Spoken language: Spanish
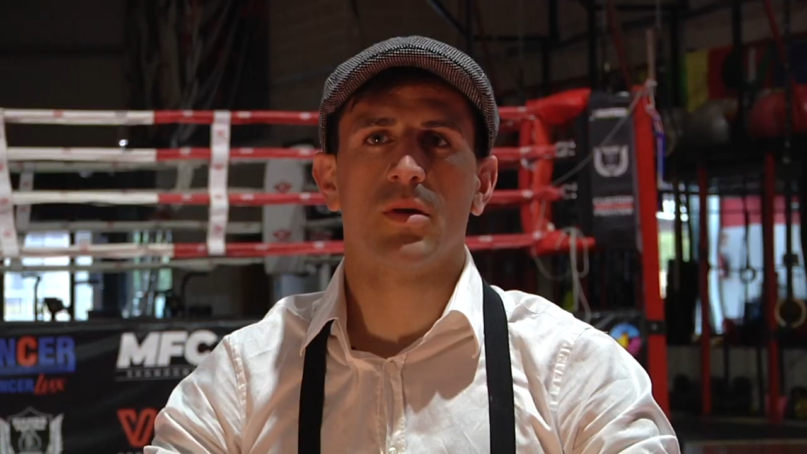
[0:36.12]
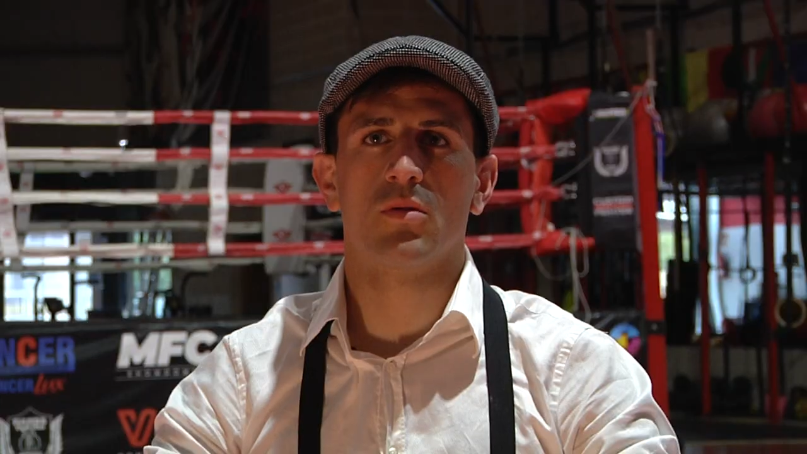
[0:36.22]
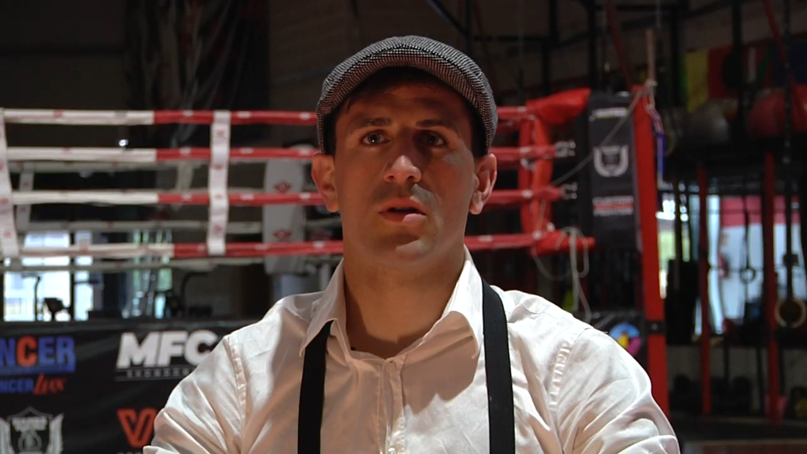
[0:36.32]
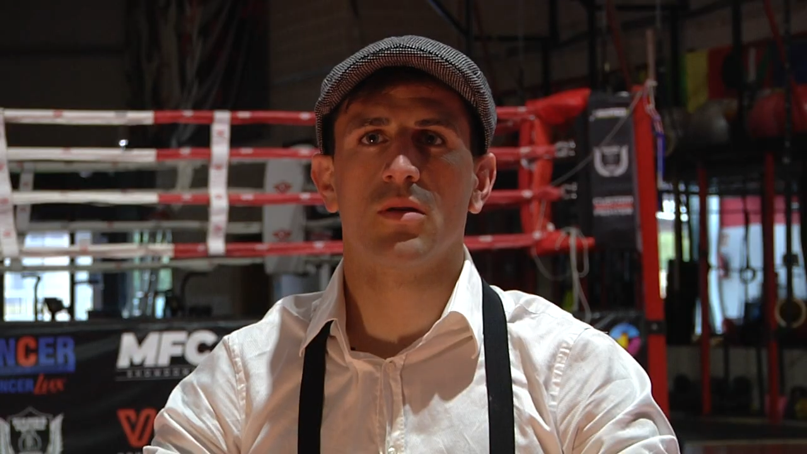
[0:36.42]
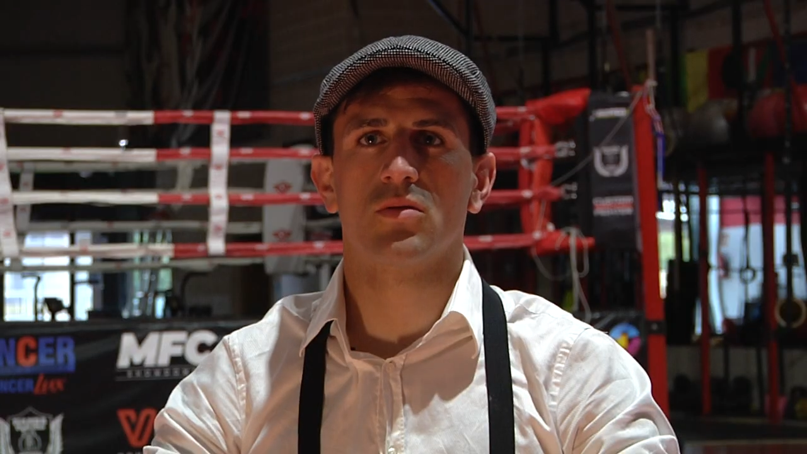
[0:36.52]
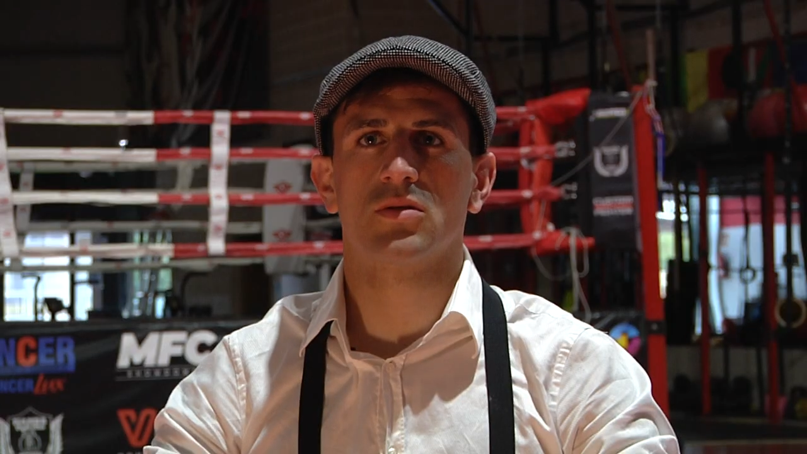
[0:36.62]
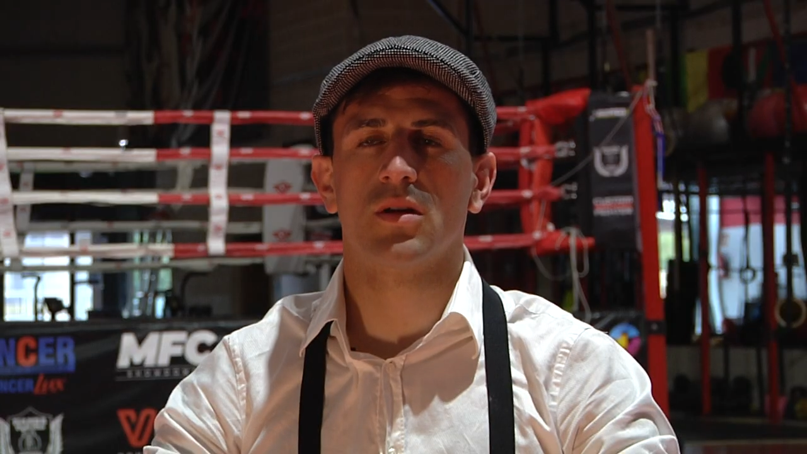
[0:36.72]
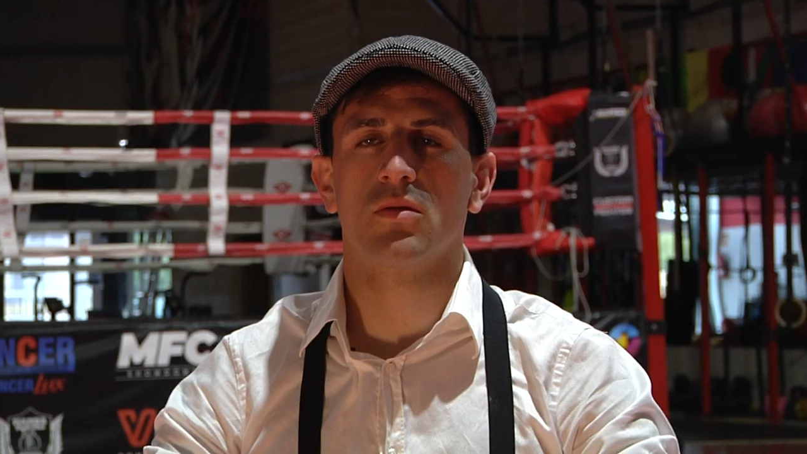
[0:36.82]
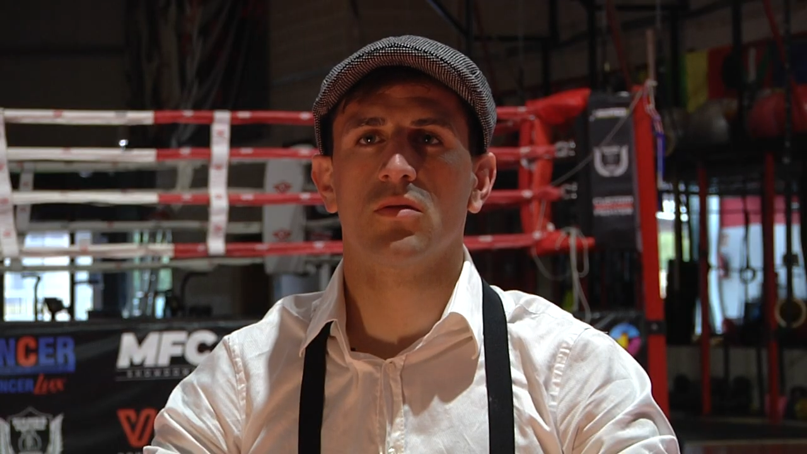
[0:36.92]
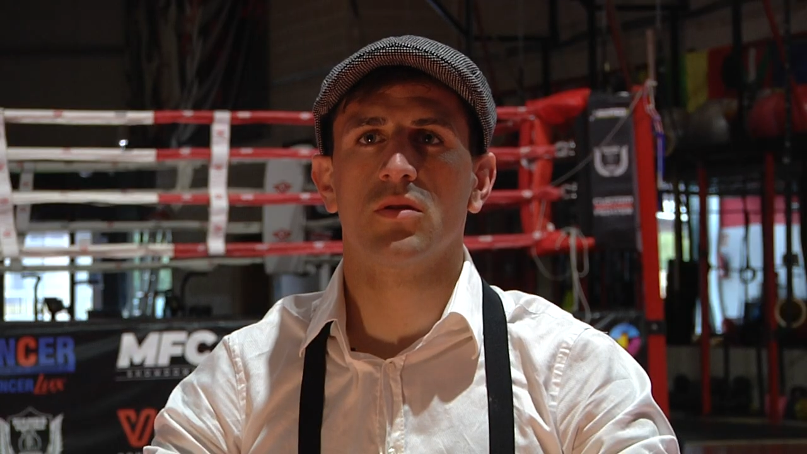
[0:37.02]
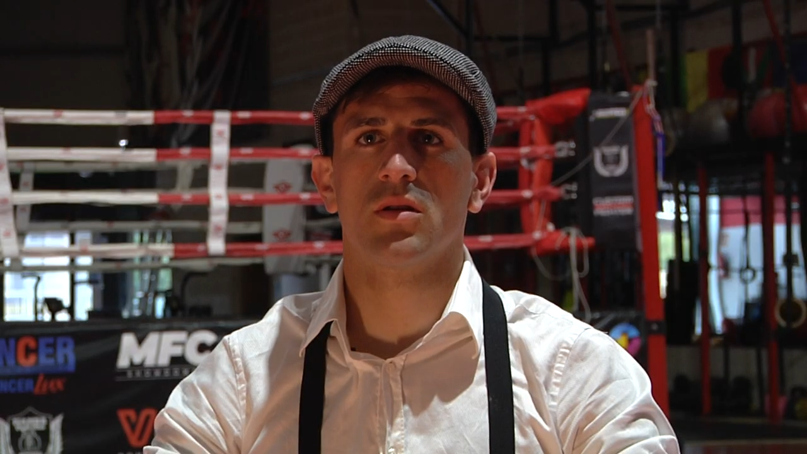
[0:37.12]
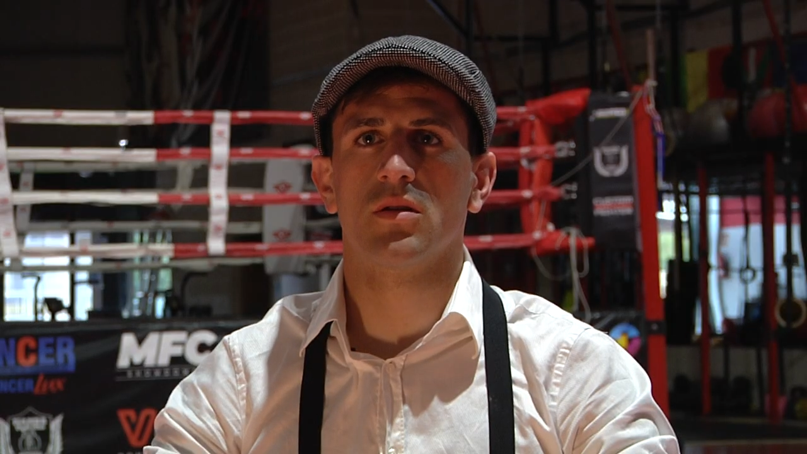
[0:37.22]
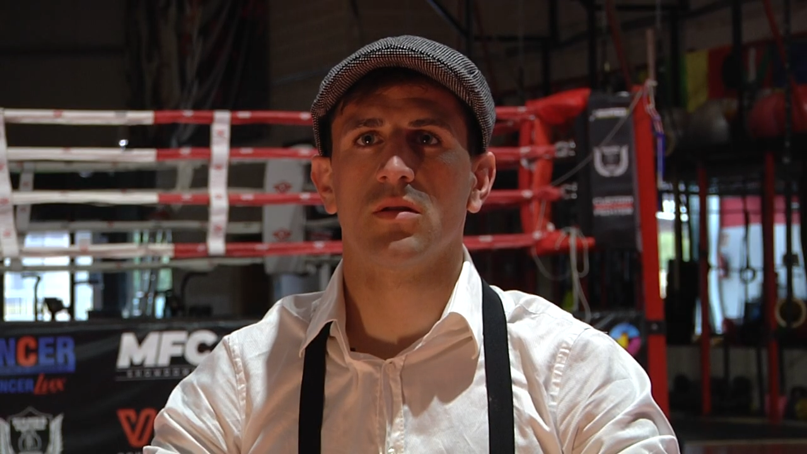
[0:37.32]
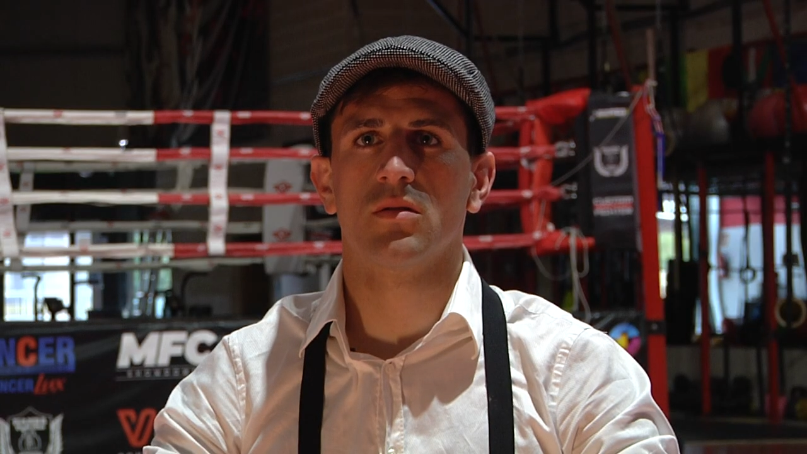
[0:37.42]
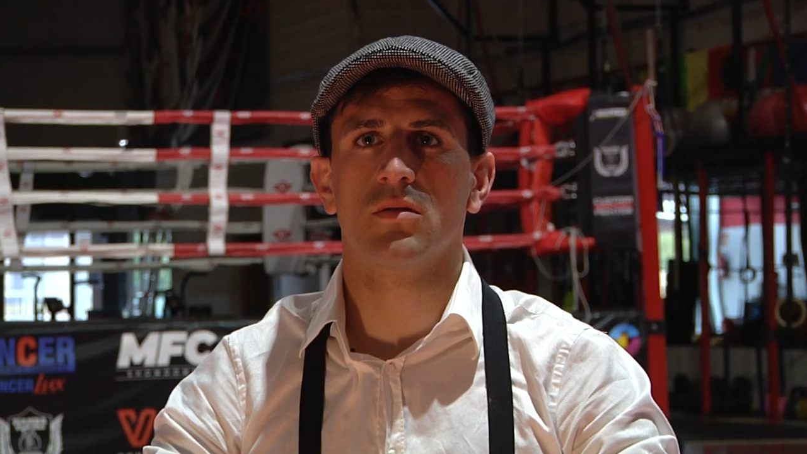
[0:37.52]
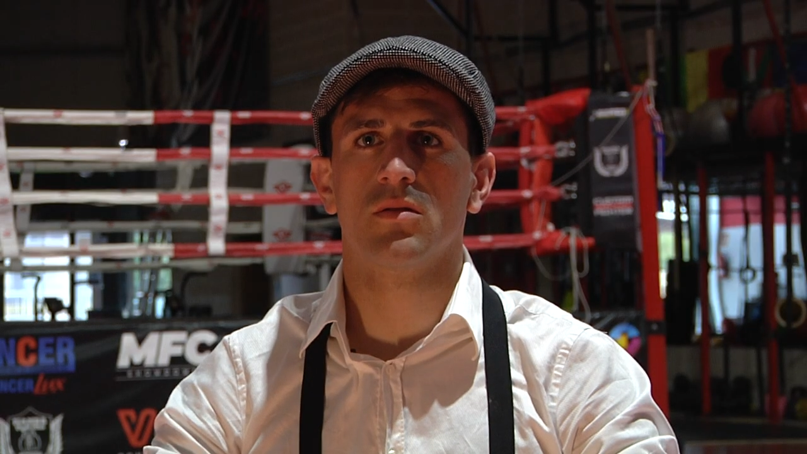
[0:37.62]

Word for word: abuelo era boxeador y,